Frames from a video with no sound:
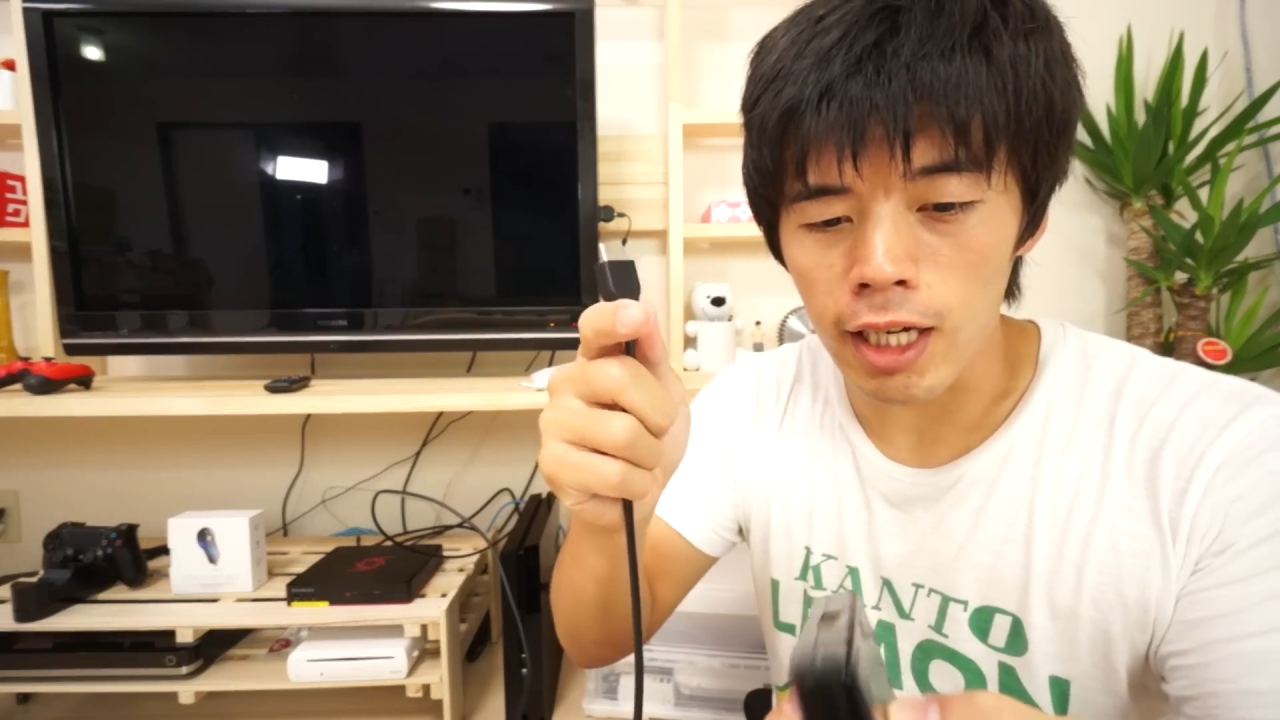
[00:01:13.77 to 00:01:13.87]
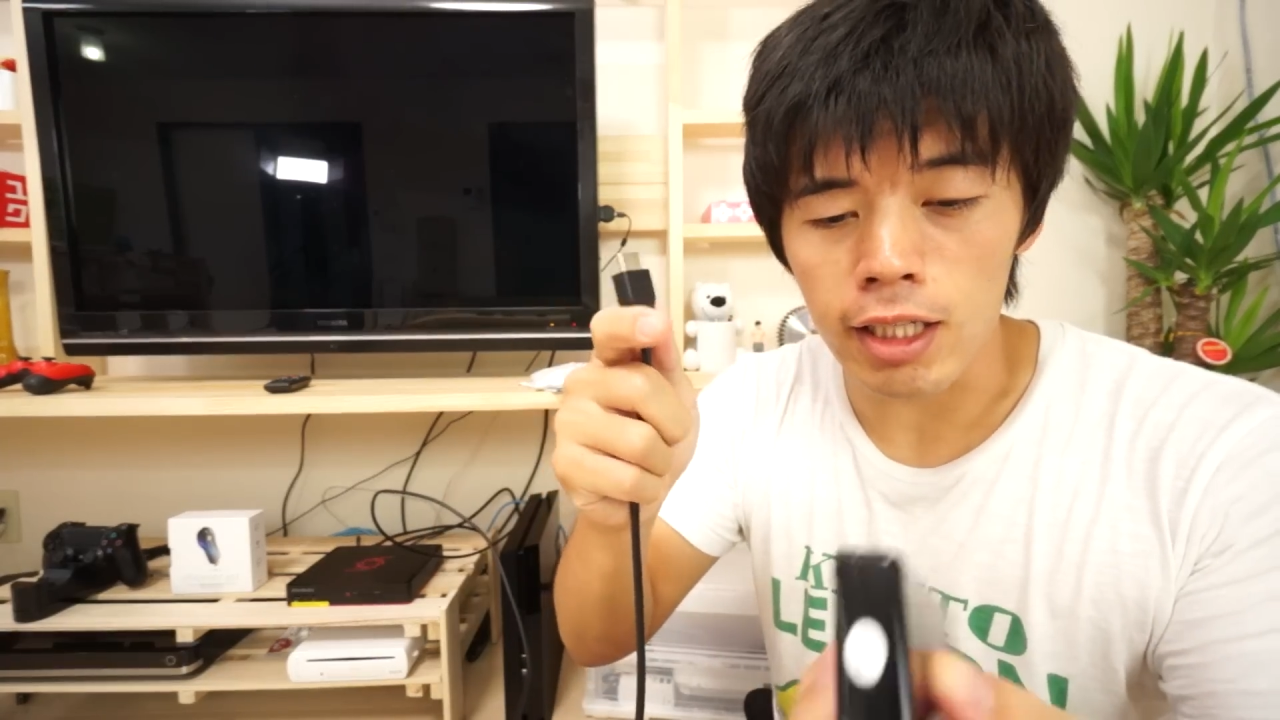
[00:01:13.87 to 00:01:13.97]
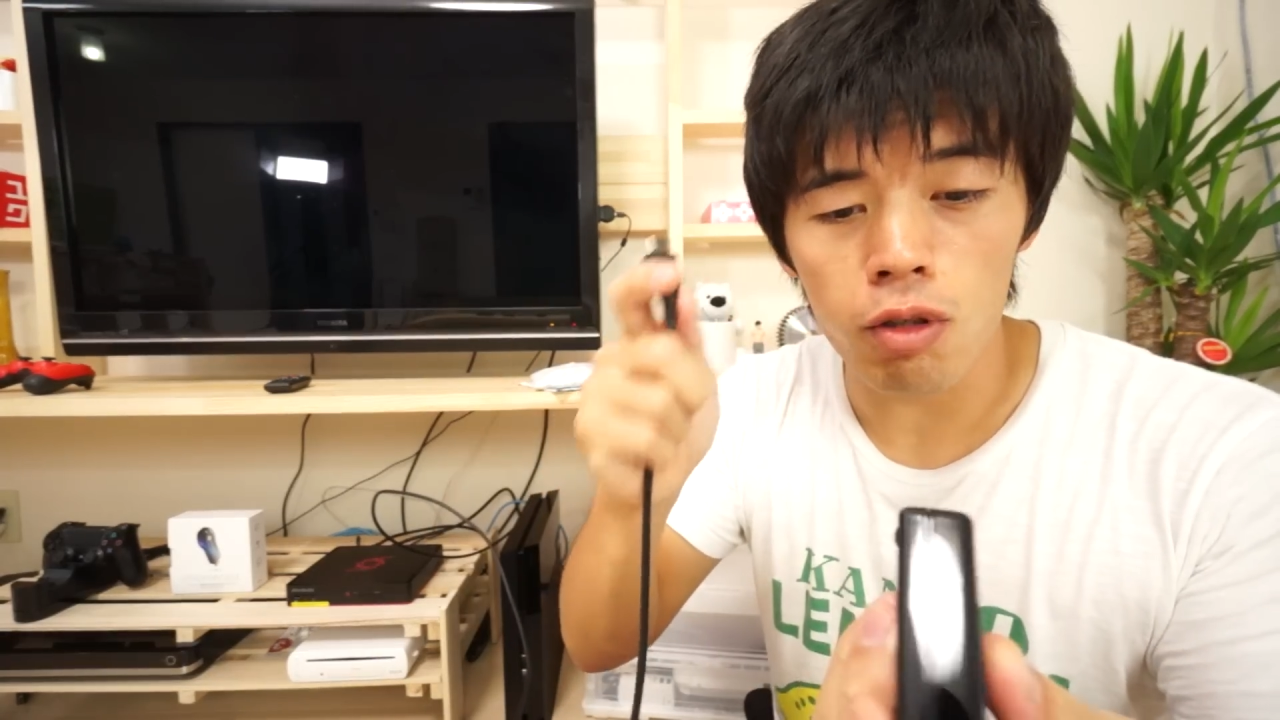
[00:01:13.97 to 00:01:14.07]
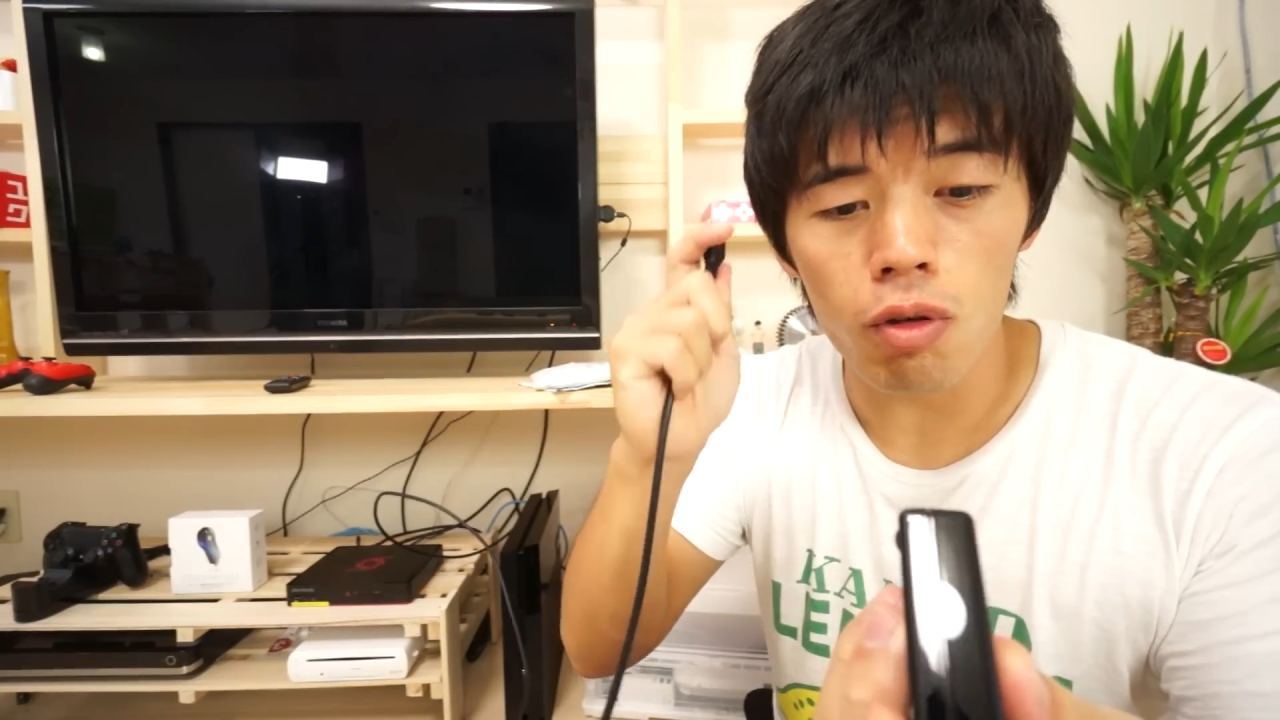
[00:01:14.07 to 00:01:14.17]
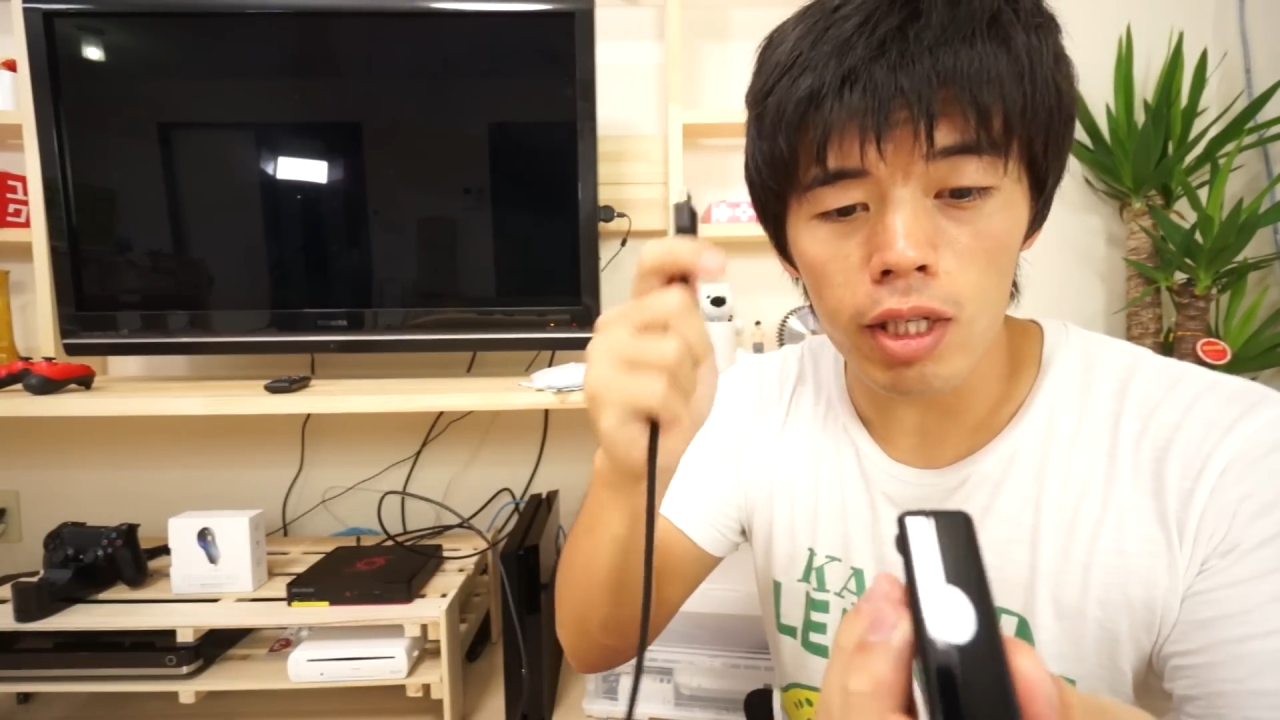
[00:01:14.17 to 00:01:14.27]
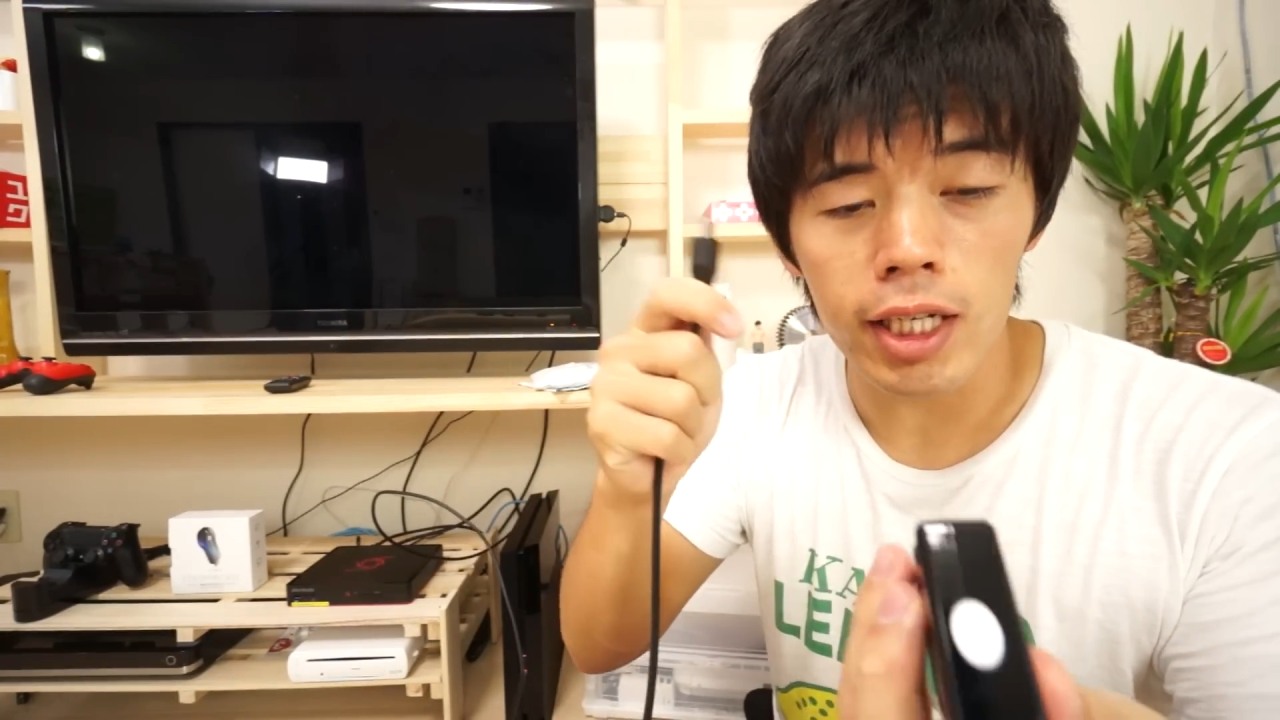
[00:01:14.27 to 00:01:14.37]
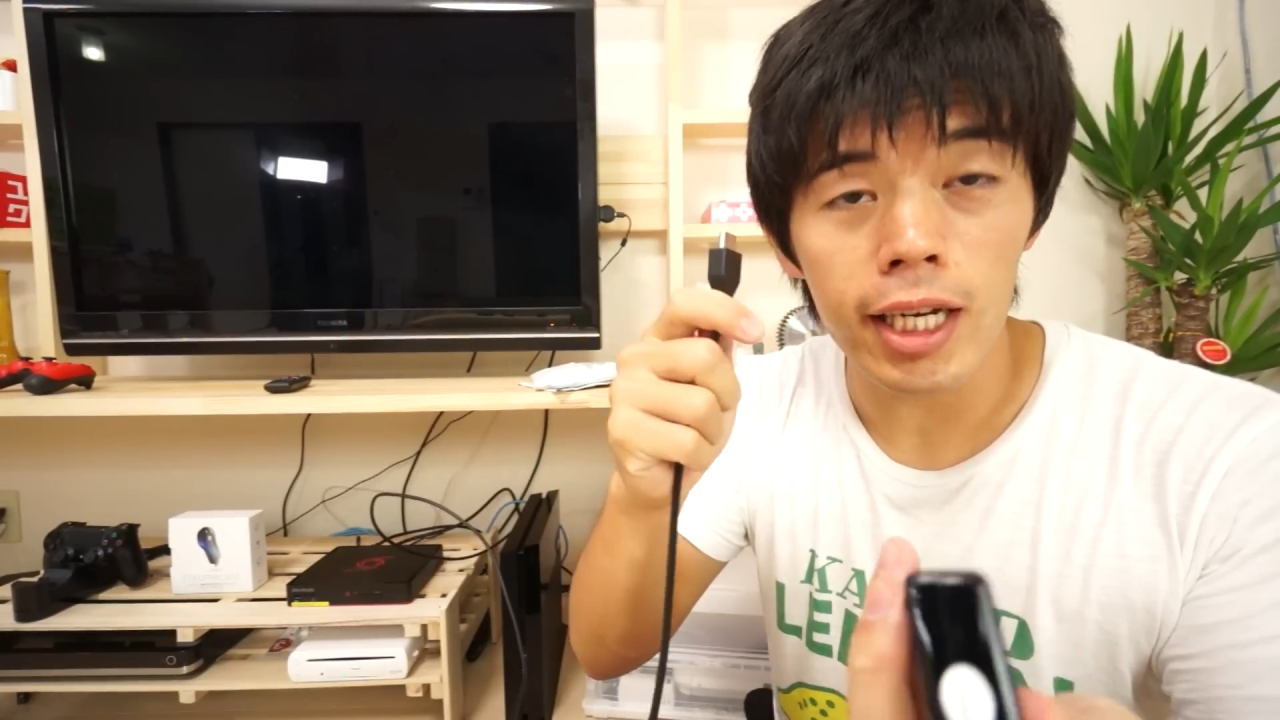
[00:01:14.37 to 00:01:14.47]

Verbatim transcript: 差し込んでいき